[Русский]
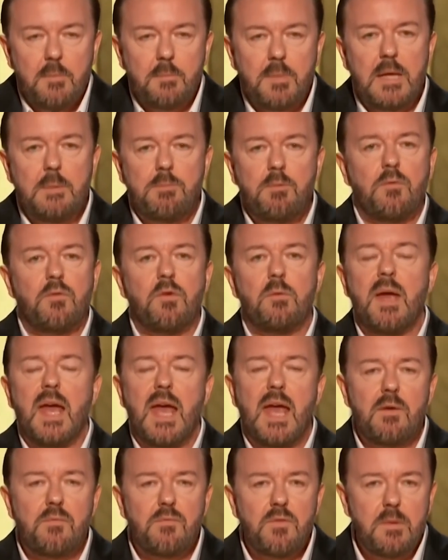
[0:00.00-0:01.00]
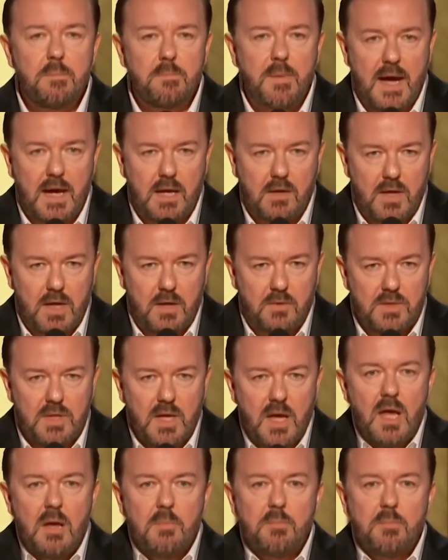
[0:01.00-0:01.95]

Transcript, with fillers: People from every background,